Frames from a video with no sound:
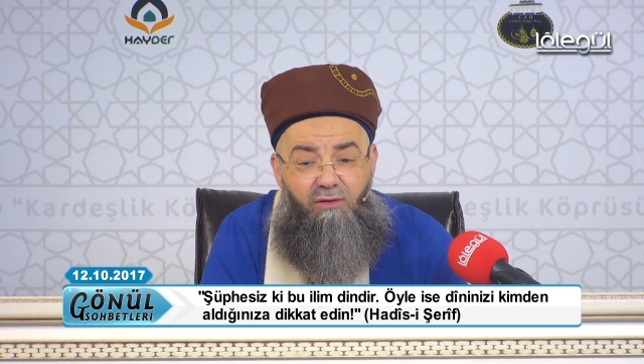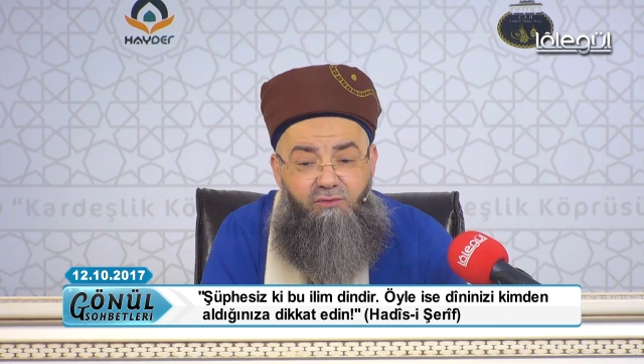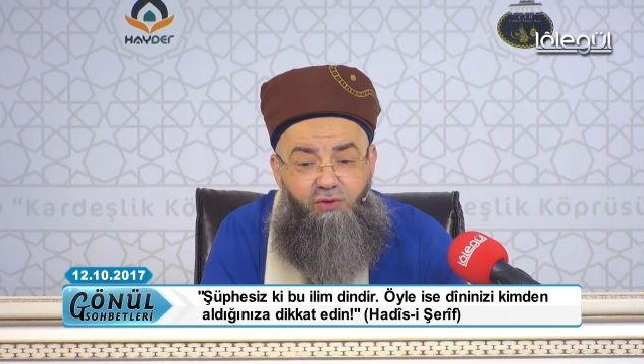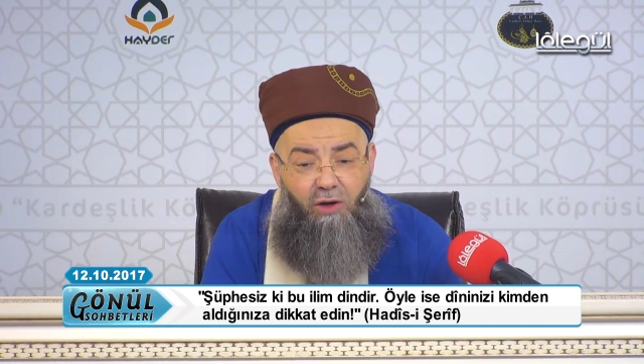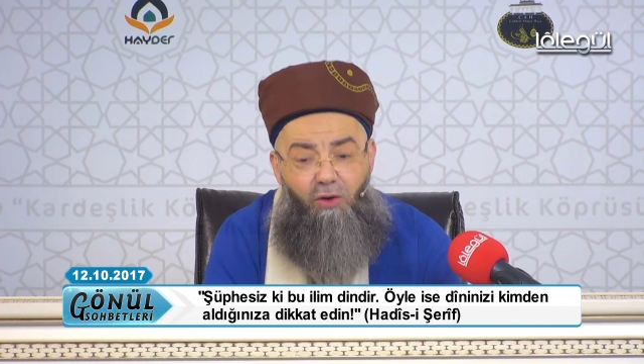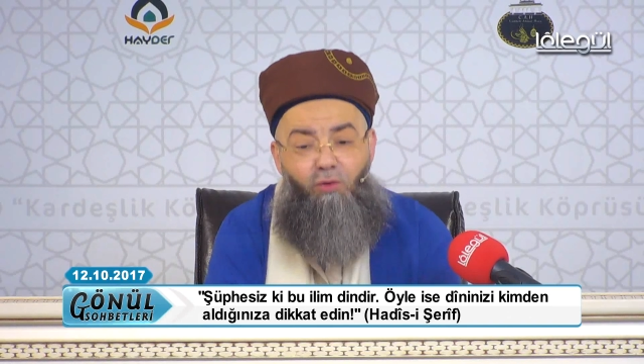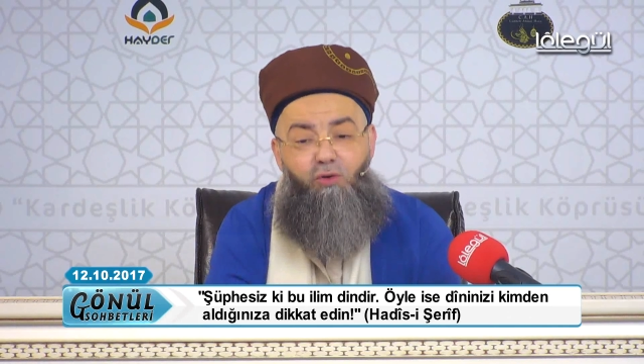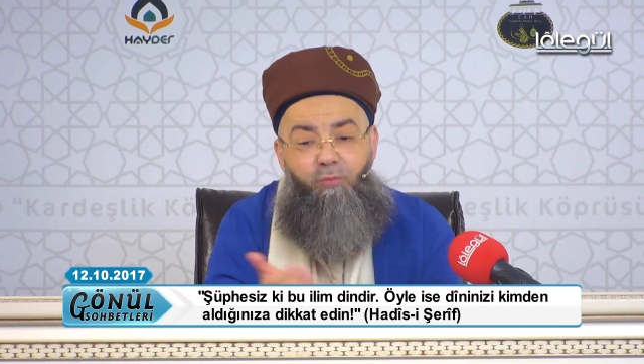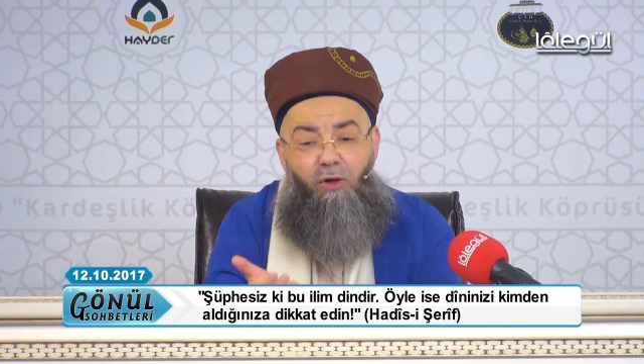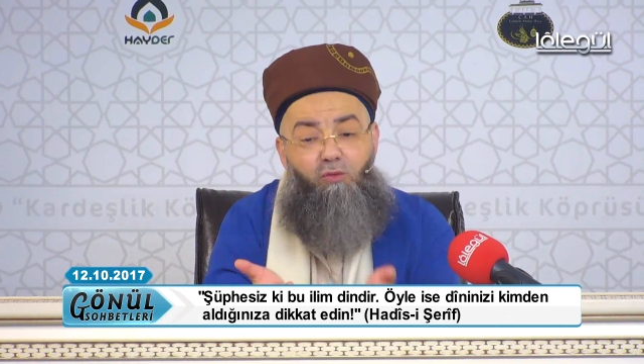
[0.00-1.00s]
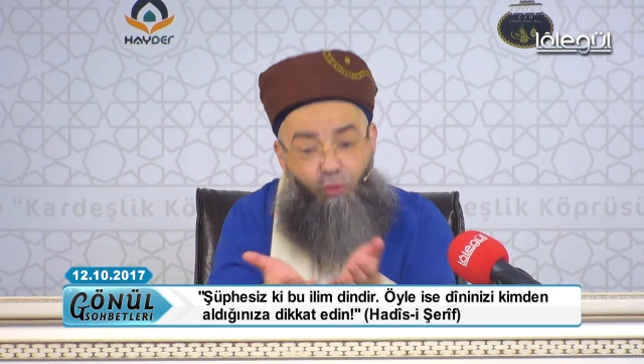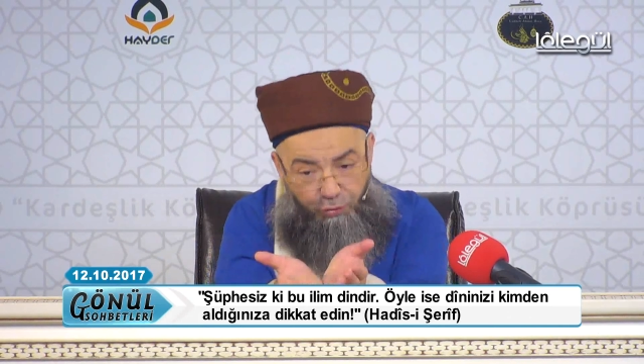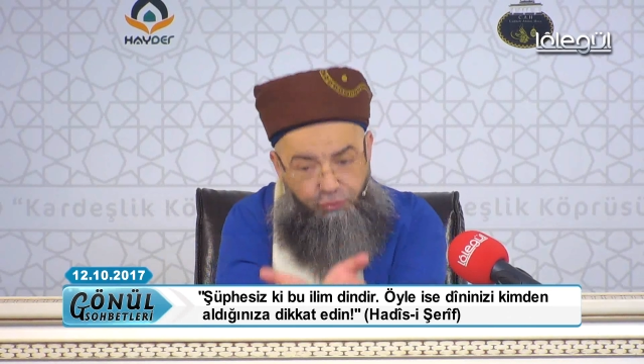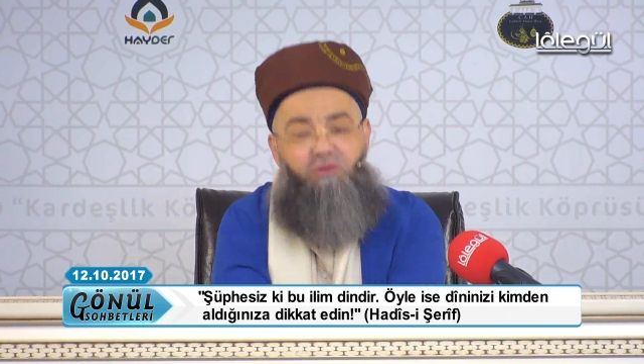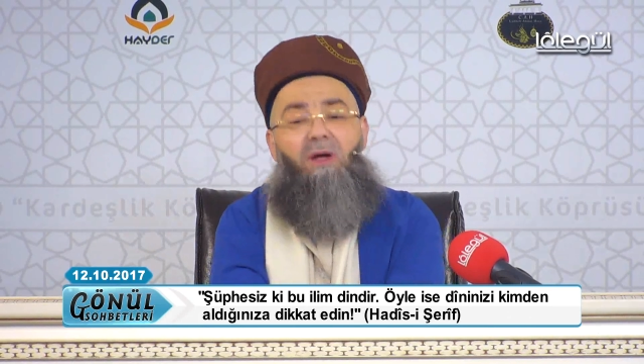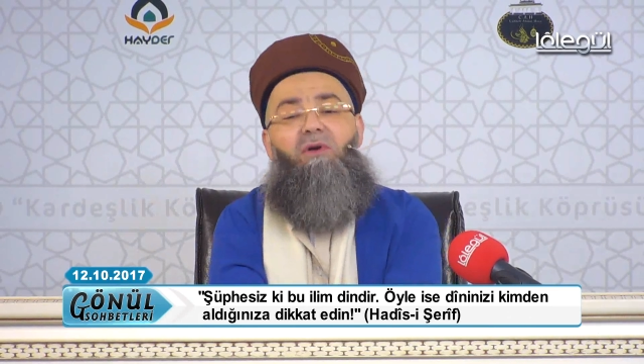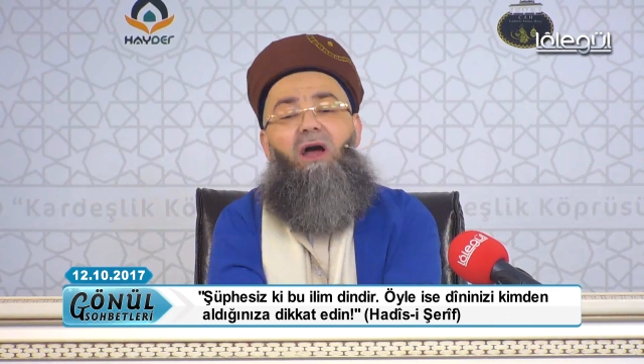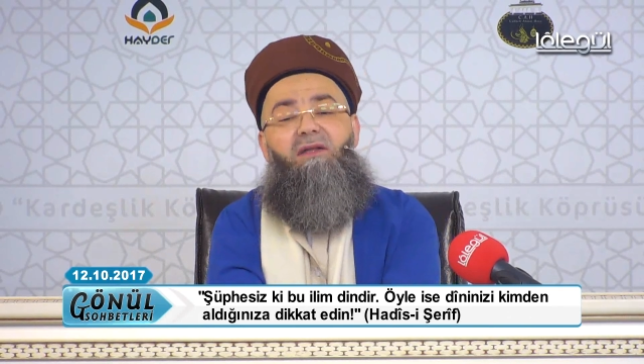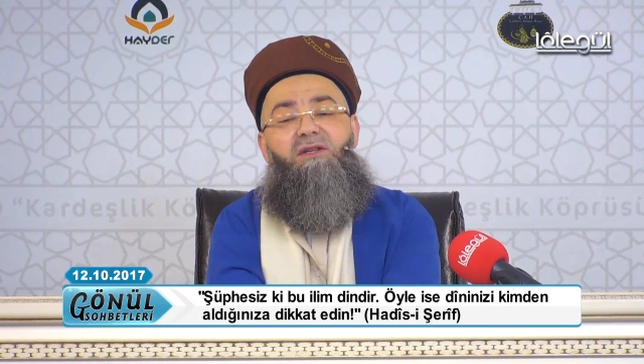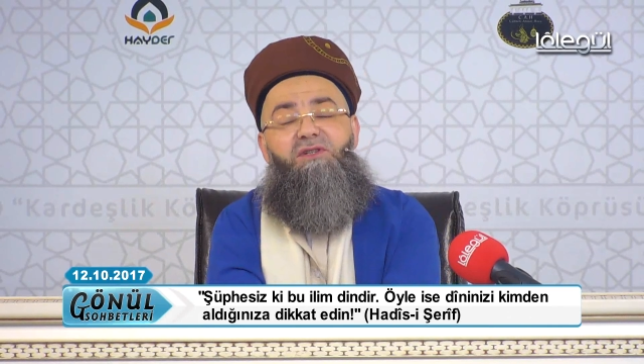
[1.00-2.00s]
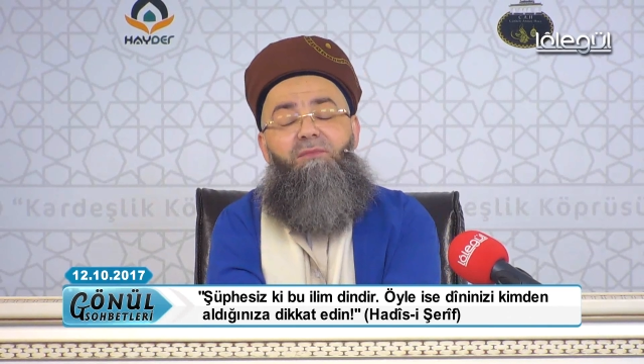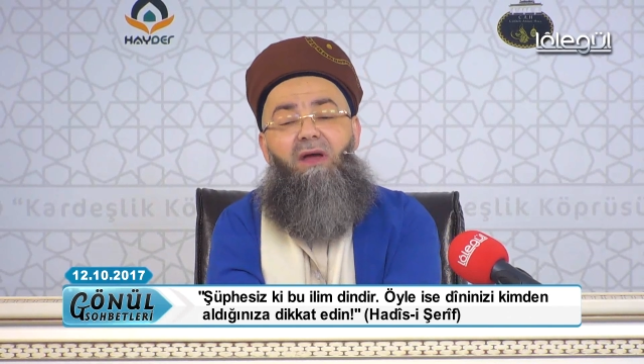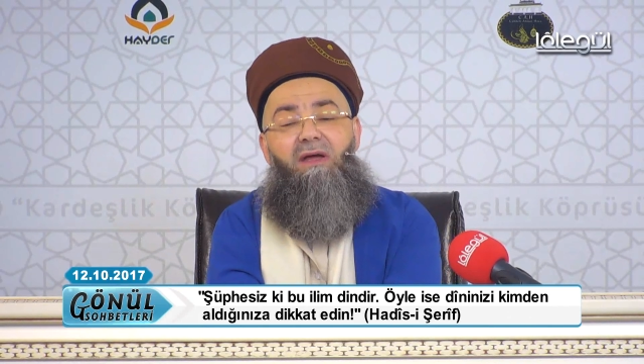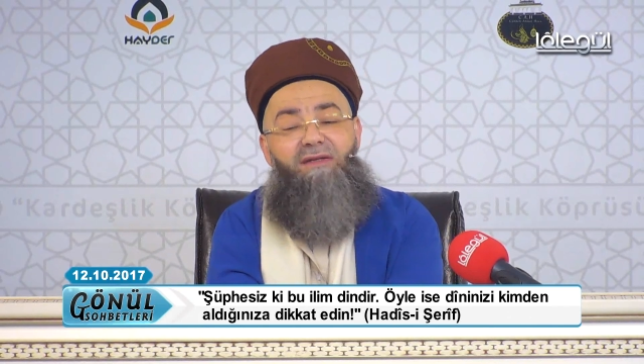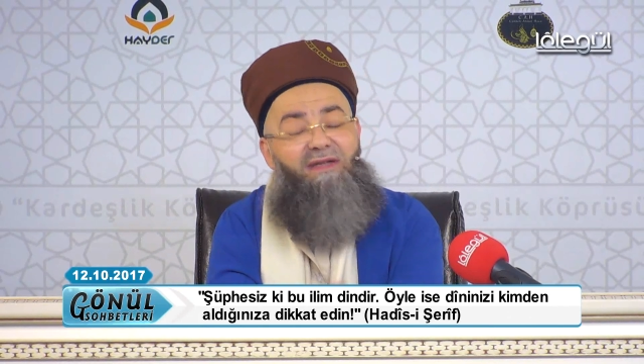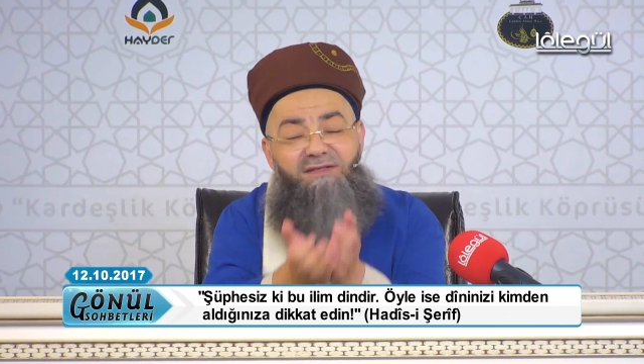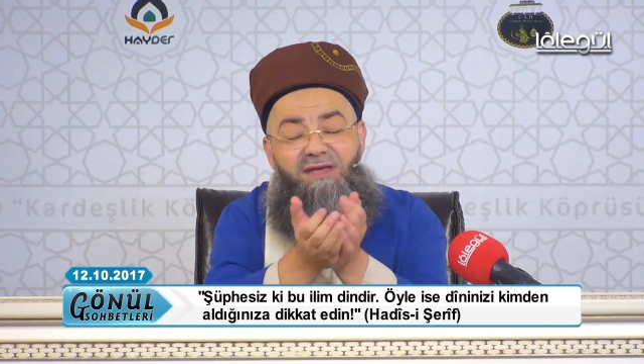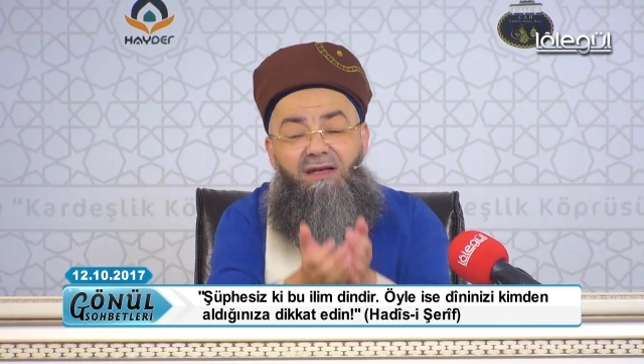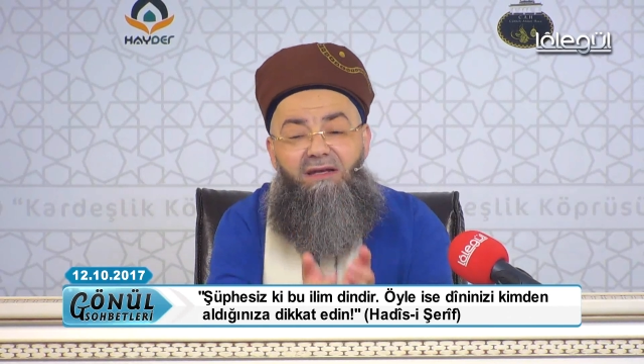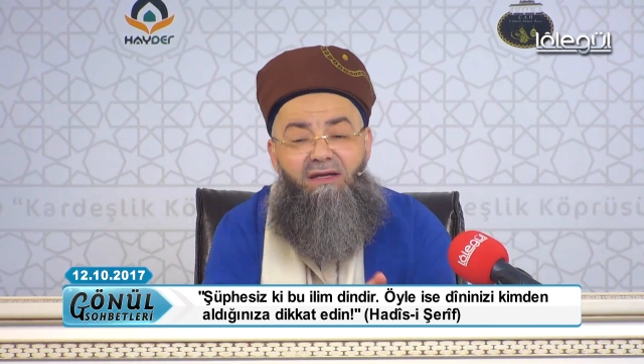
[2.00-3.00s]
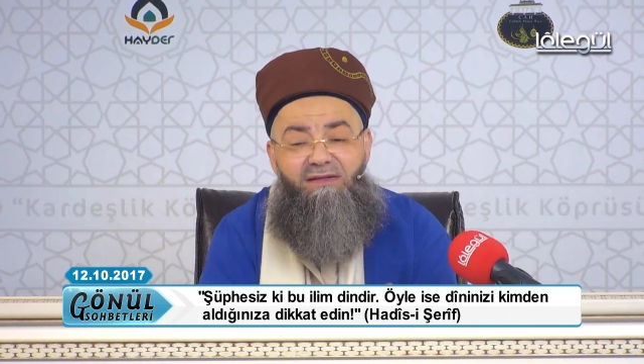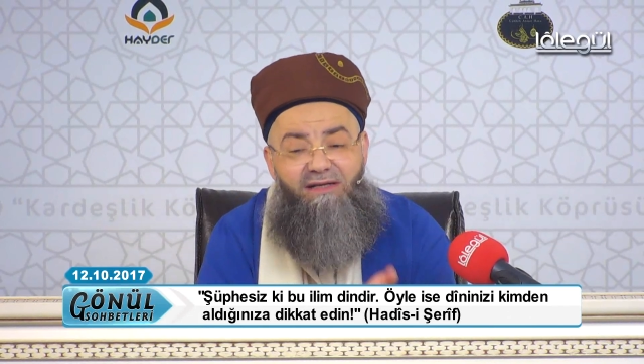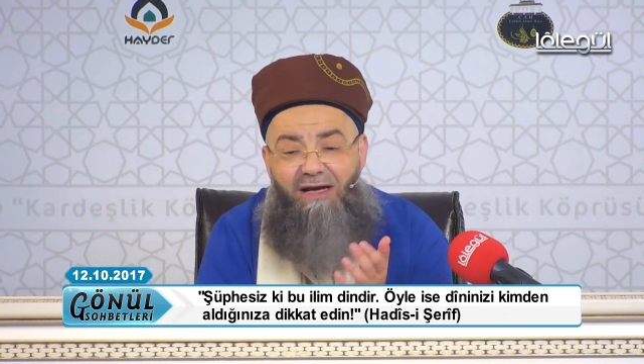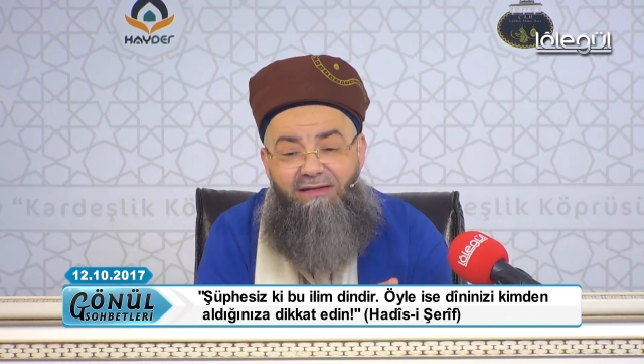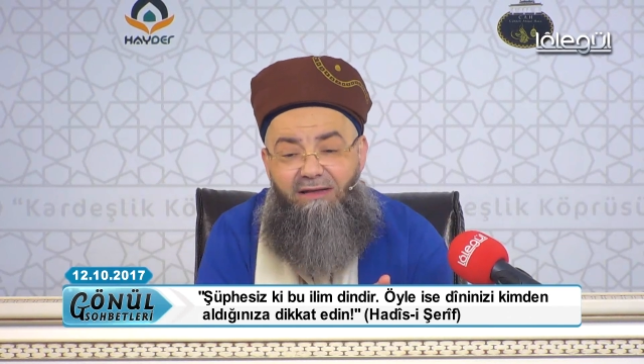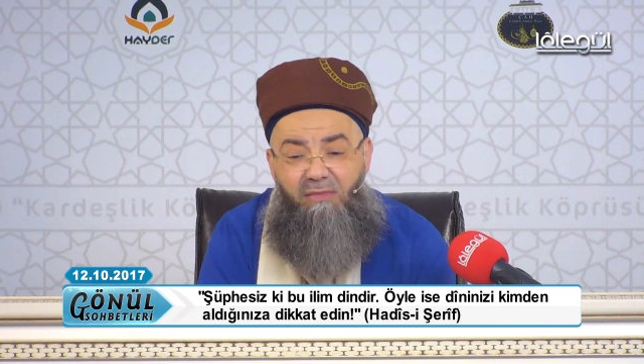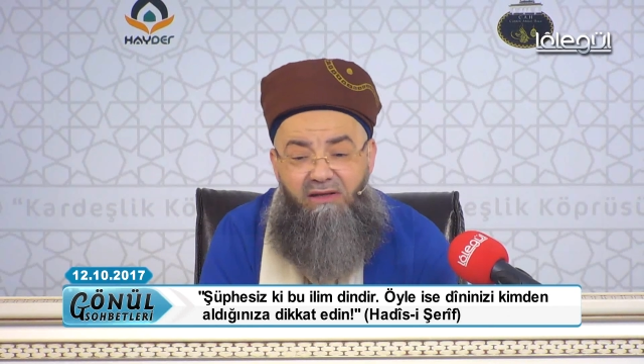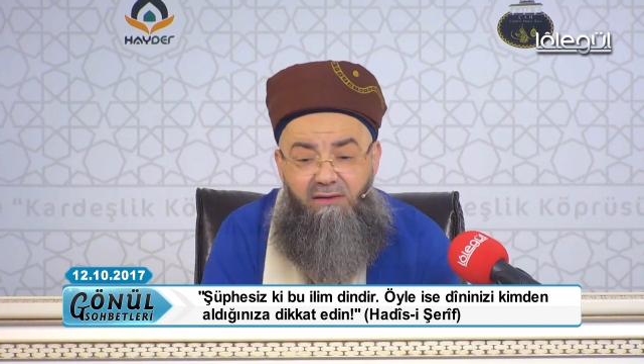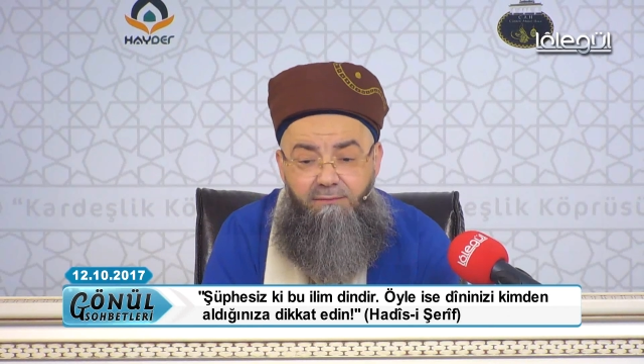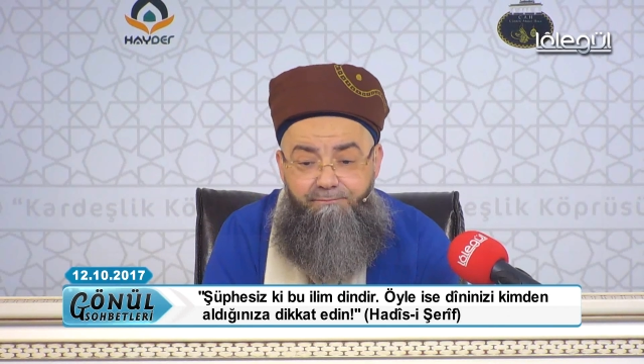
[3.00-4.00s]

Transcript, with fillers: Şöyle olduk böyle olduk. Olursun tabii kardeşim. Niye sen dikkat etmedin?